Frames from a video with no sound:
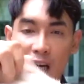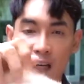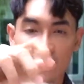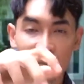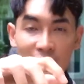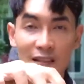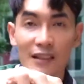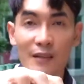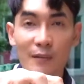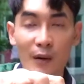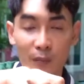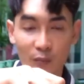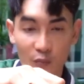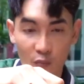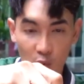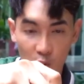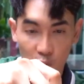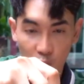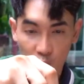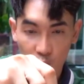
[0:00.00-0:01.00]
นังสี่แบบ
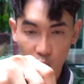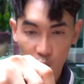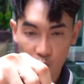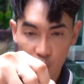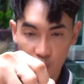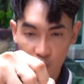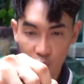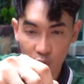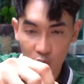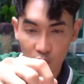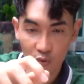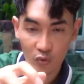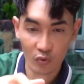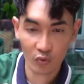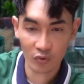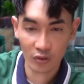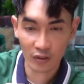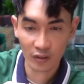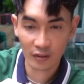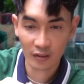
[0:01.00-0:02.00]
โอ้
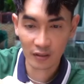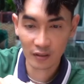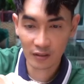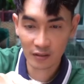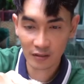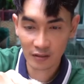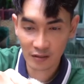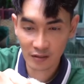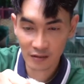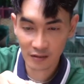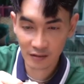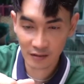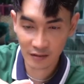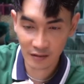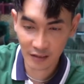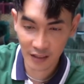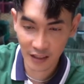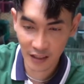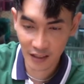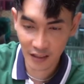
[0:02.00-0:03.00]
หนึ่ง
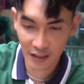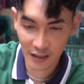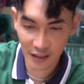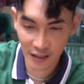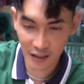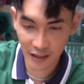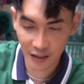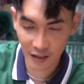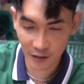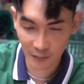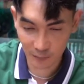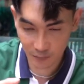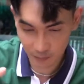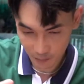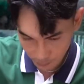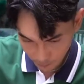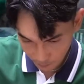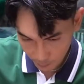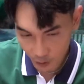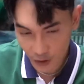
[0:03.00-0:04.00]
นี่
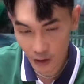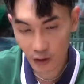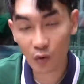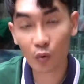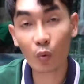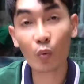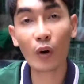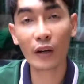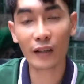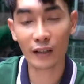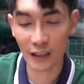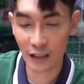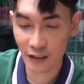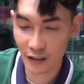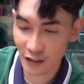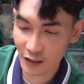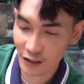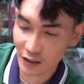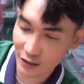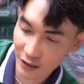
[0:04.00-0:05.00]
เพราะฉะนั้นอ้วนได้
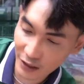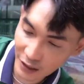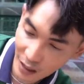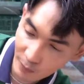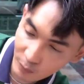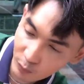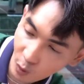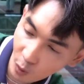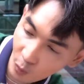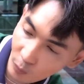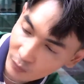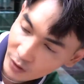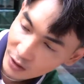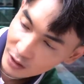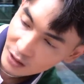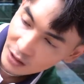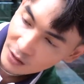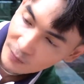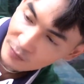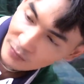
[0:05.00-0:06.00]
เยอะนะครับคมได้เยอะ